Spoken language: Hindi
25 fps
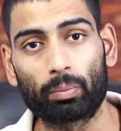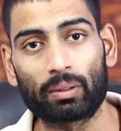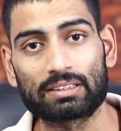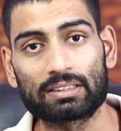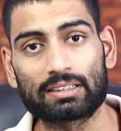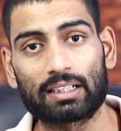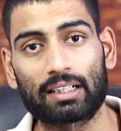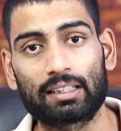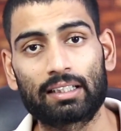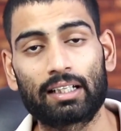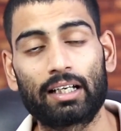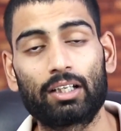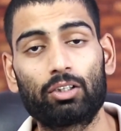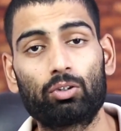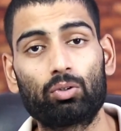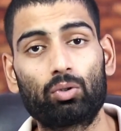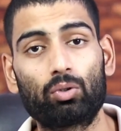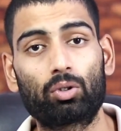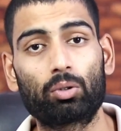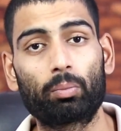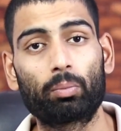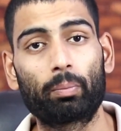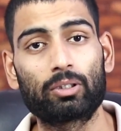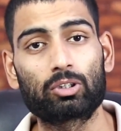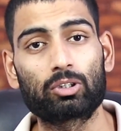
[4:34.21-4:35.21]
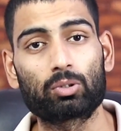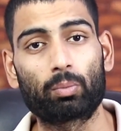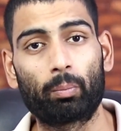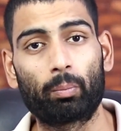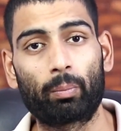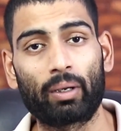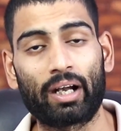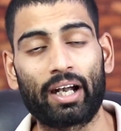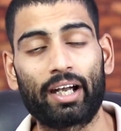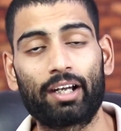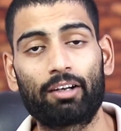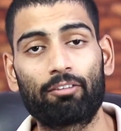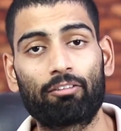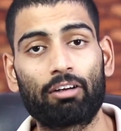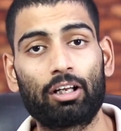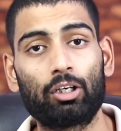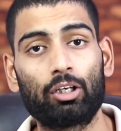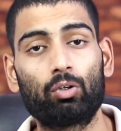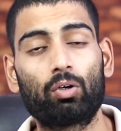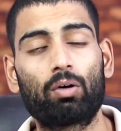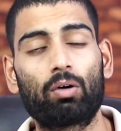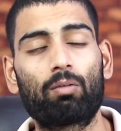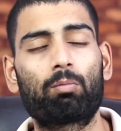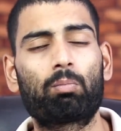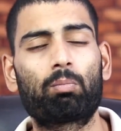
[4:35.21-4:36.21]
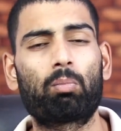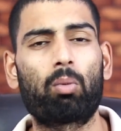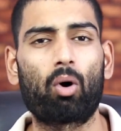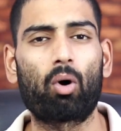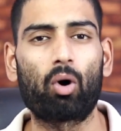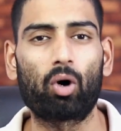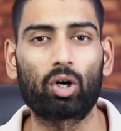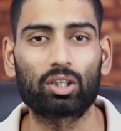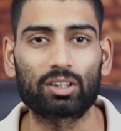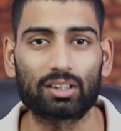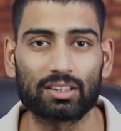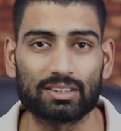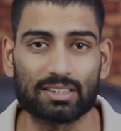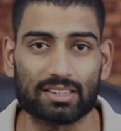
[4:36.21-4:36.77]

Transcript: पर ज़्यादा है यूट्यूब पर जो ब्रांड वैल्यू है बहुत